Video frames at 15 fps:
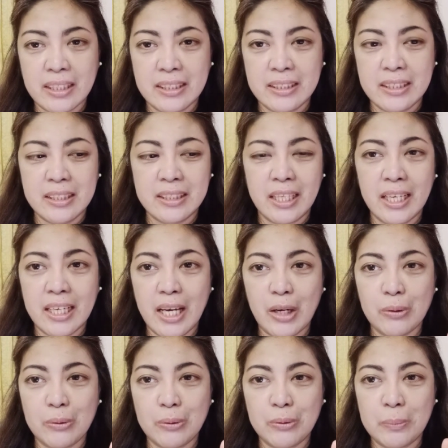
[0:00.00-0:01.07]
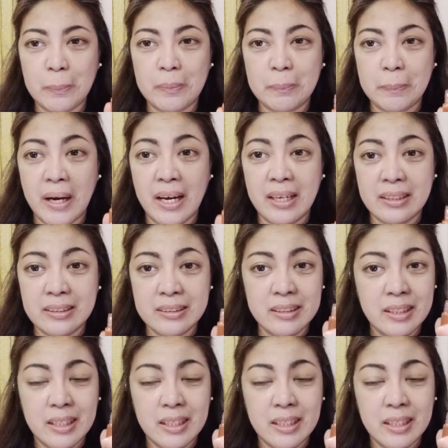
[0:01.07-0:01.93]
Hindi talaga ako fan.